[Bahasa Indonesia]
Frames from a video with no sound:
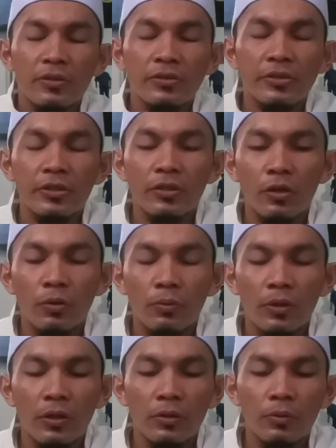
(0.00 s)
سيدنا
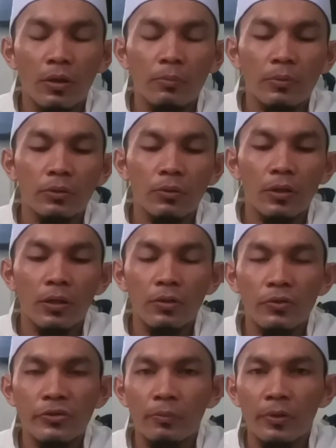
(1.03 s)
ومولانا محمد وعلى آله
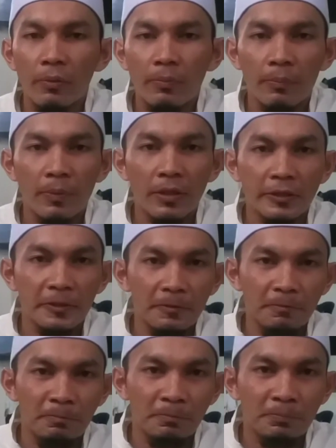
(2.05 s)
وصحبه أما بعد
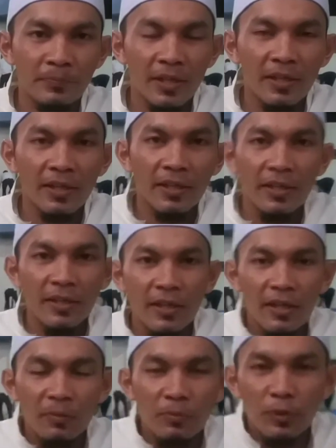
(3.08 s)

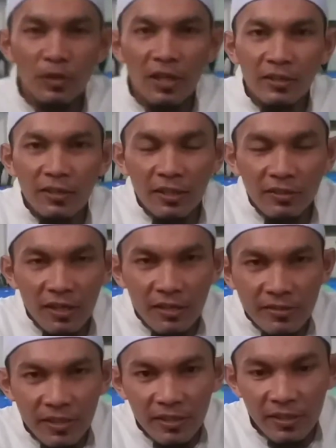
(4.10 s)
Alhamdulillah telah
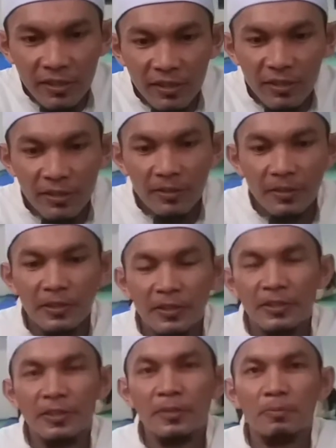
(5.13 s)
terlaksana
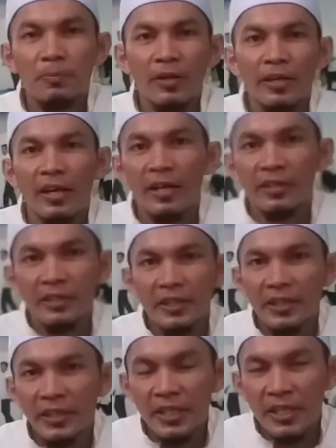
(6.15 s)
eh, perayaan
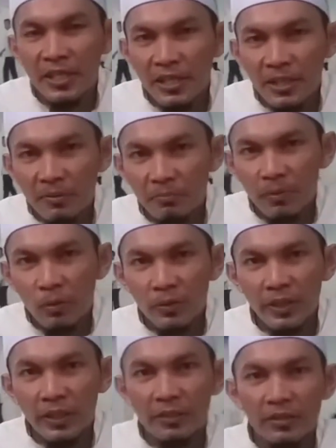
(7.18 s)

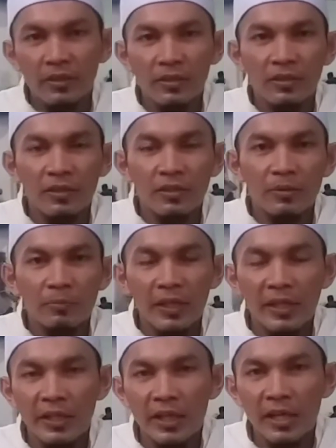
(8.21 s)
Maulid eh,
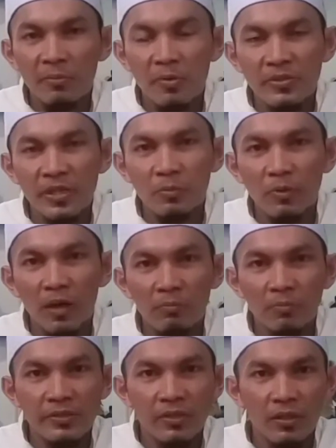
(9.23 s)
Baginda Nabi besar
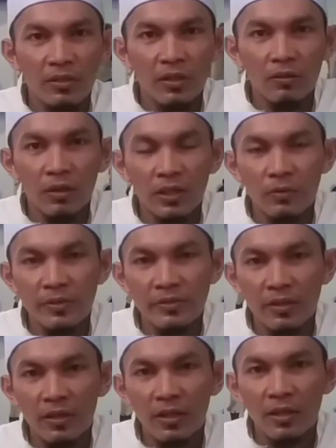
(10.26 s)
Muhammad Sallallahu Alaihi
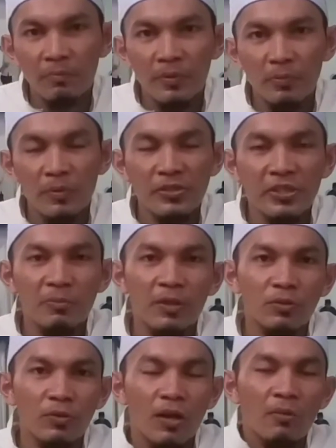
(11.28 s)
Wasallam di Masjid
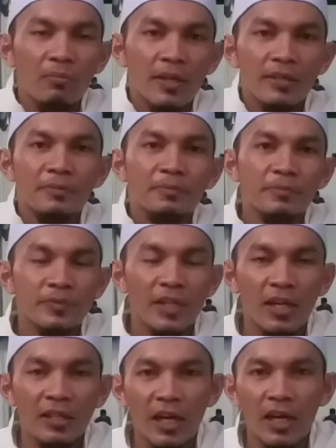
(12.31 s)
Batu Rahman,
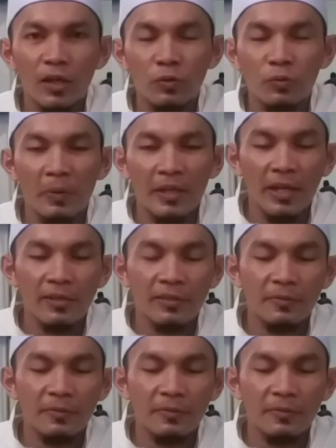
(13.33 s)
Jalan Gaharu, Medan.